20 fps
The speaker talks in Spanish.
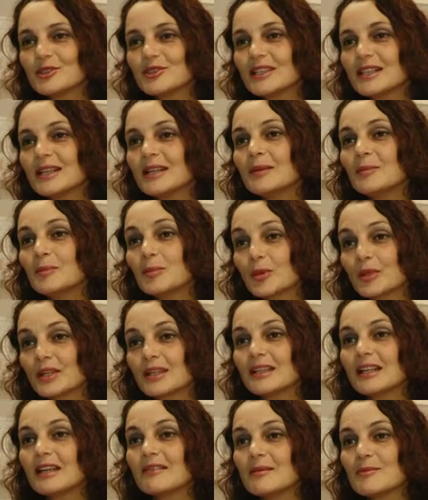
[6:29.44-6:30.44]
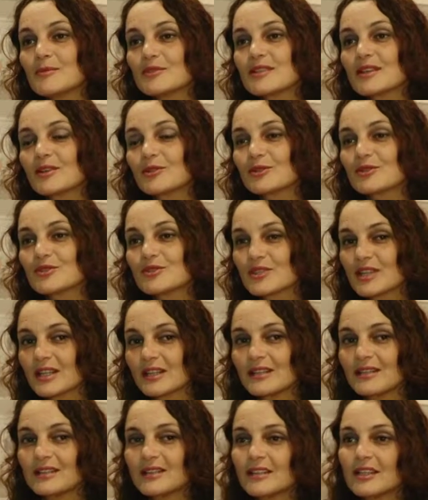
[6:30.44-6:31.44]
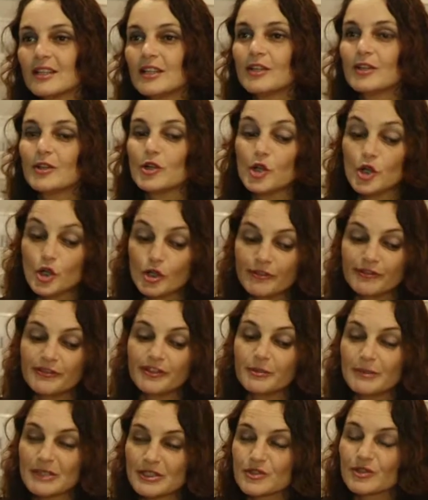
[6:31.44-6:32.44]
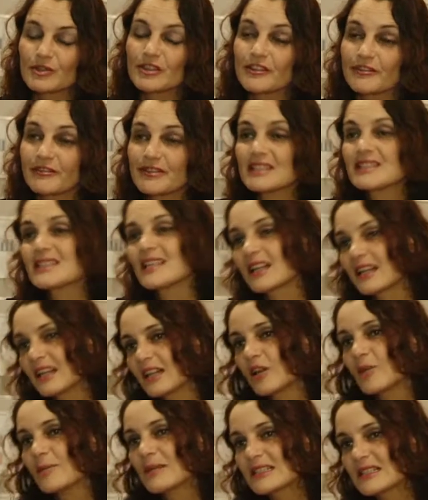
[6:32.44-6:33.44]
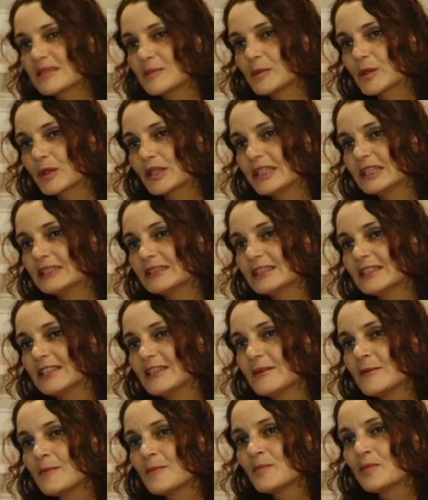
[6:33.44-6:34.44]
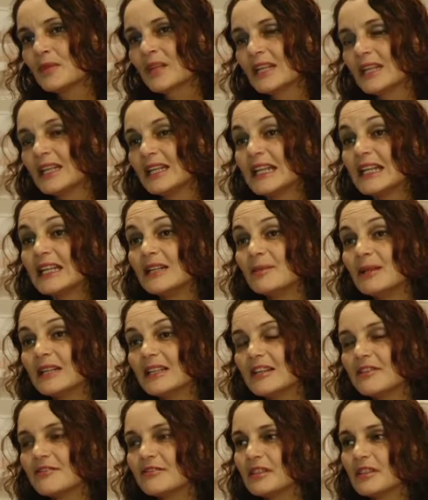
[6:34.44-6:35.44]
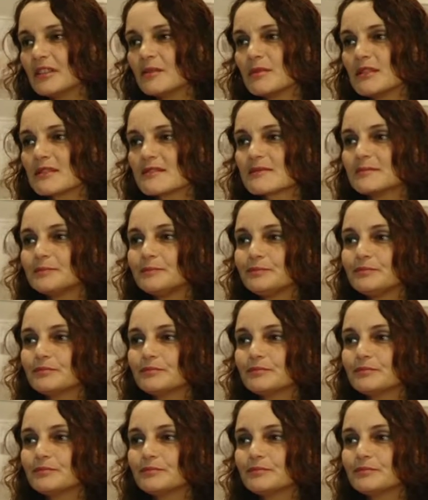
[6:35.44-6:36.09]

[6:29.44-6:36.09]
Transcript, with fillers: nota porque las vamos a conocer con confirmación de fecha, que es lo más importante, en Alemania a fin de mes.